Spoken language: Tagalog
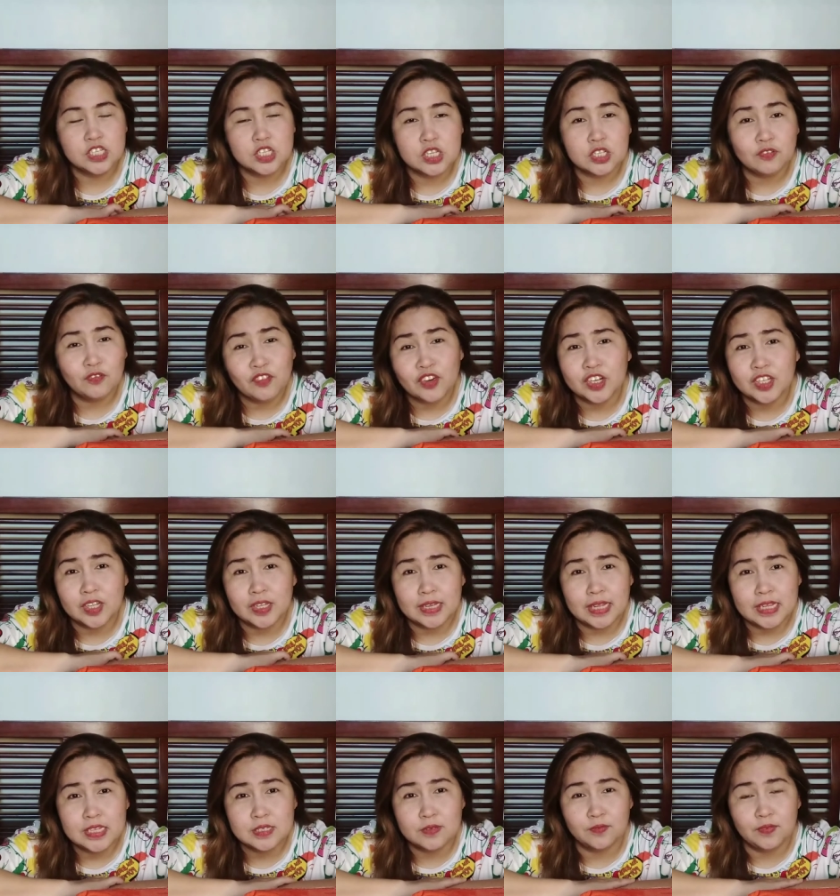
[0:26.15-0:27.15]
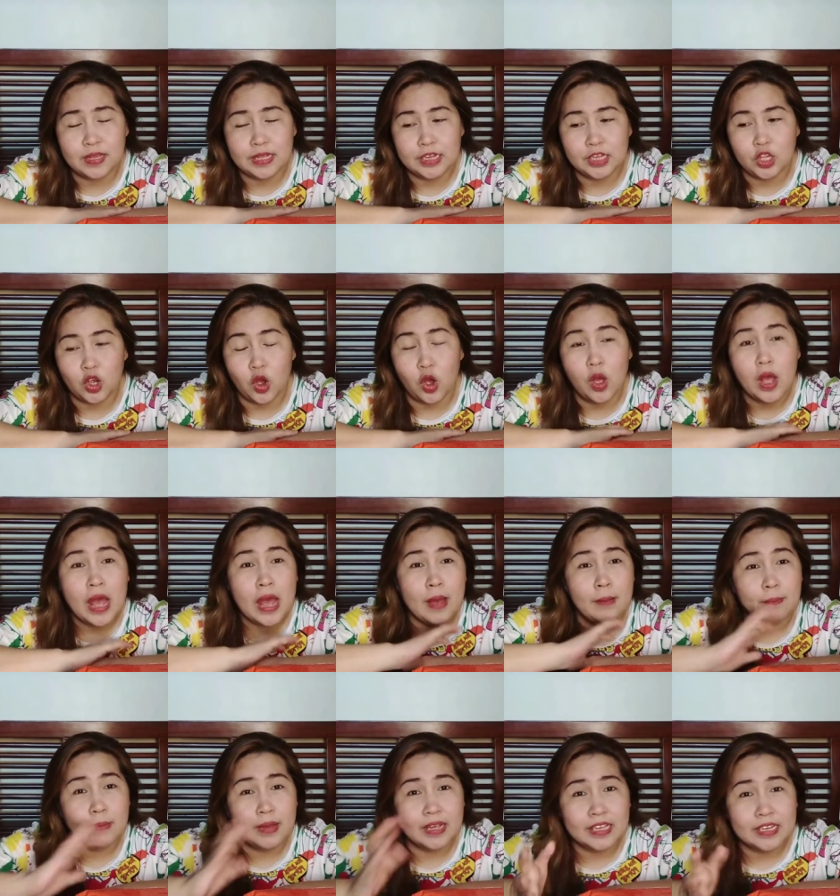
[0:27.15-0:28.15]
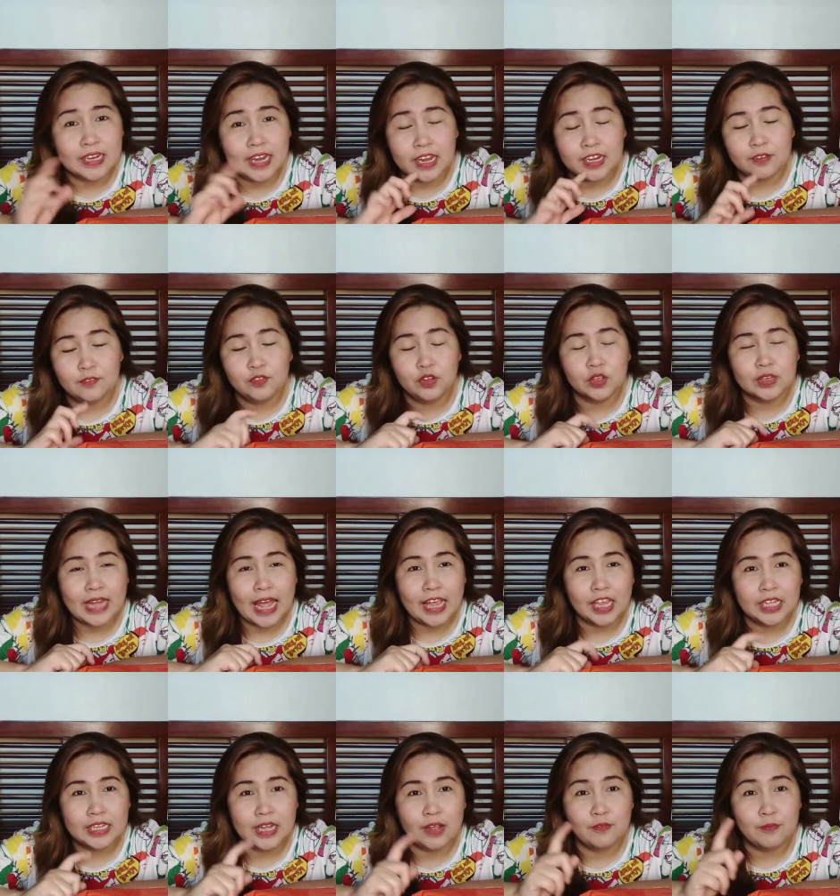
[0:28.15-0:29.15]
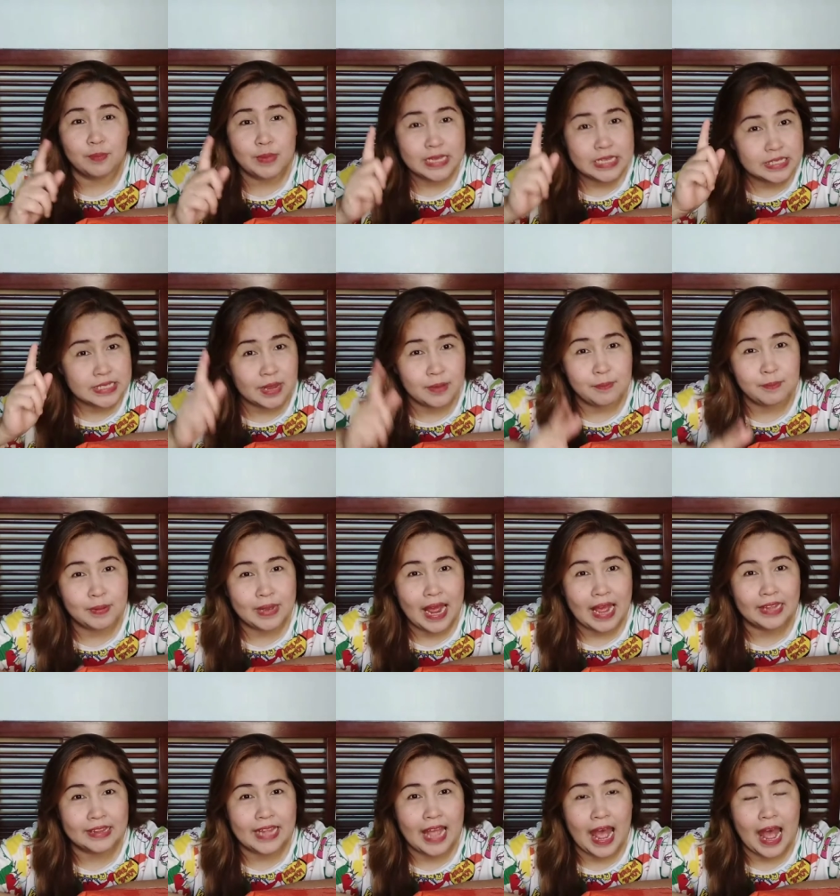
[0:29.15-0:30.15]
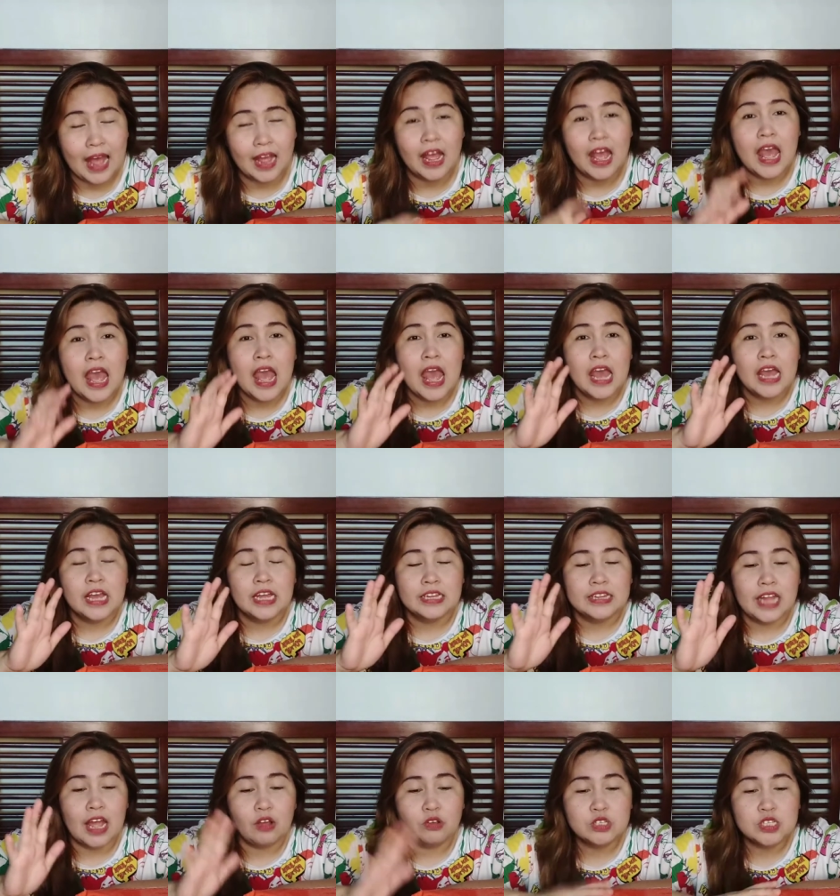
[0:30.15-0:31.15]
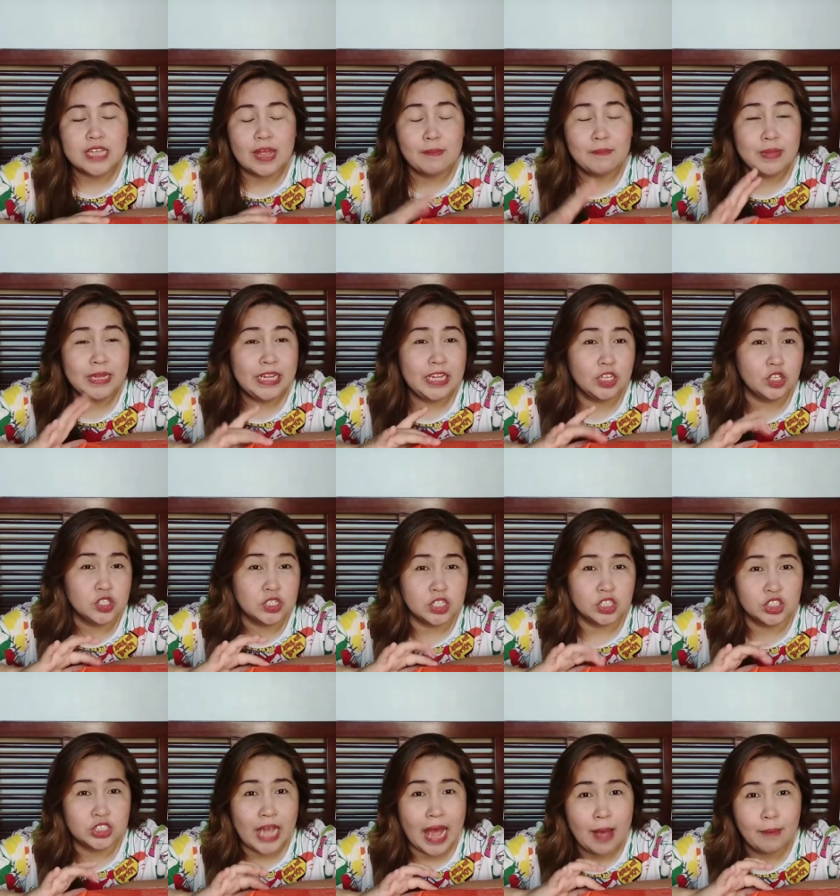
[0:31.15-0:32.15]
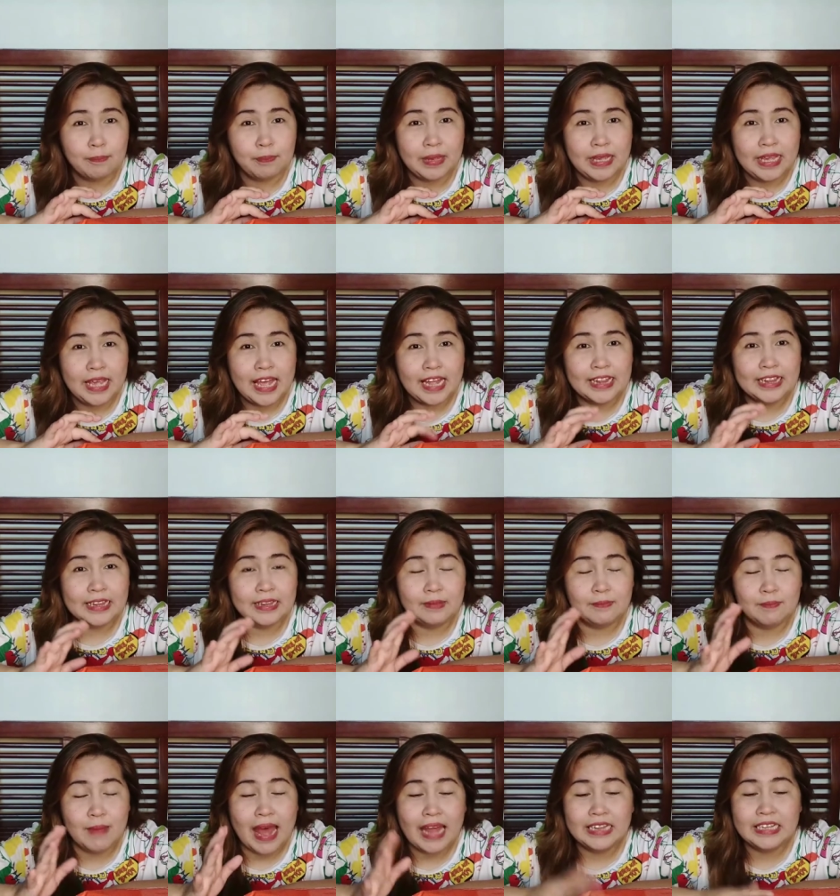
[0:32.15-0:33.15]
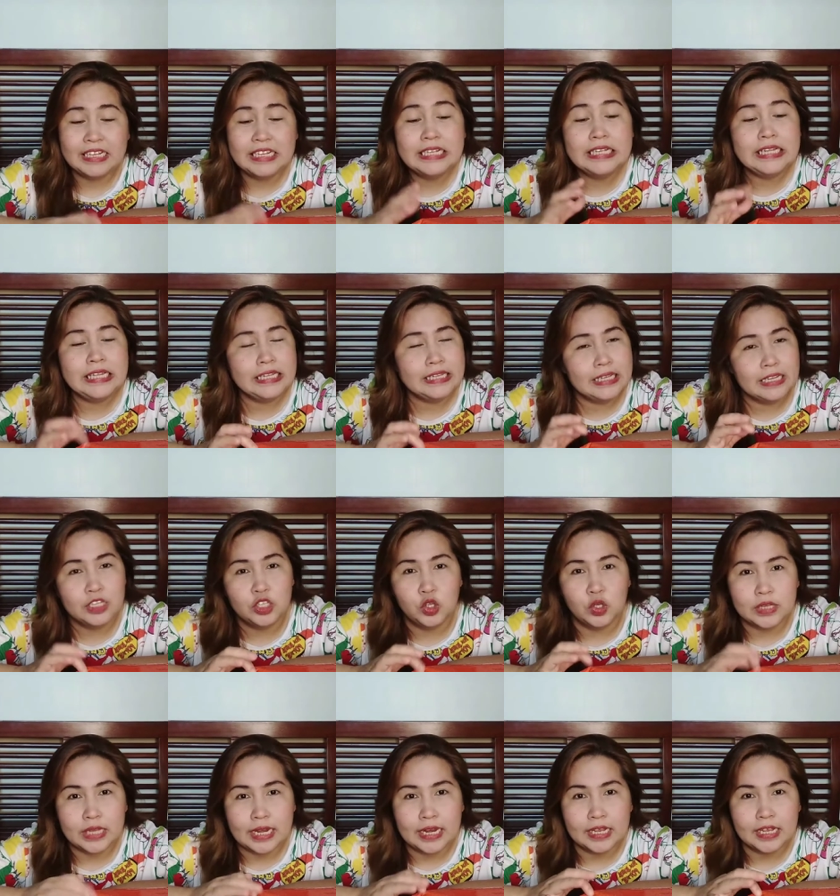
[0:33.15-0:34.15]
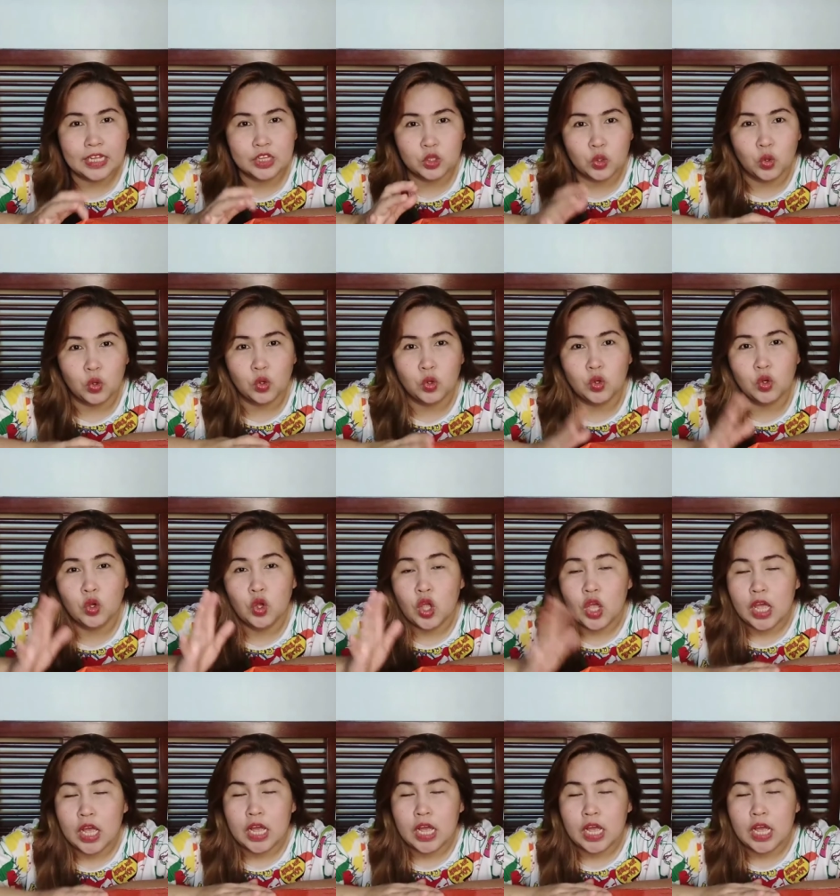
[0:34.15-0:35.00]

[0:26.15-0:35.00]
So for today's video, magre-review tayo ng isang Prada na kung saan binili ko sa Shopee and badly needed ko talaga tong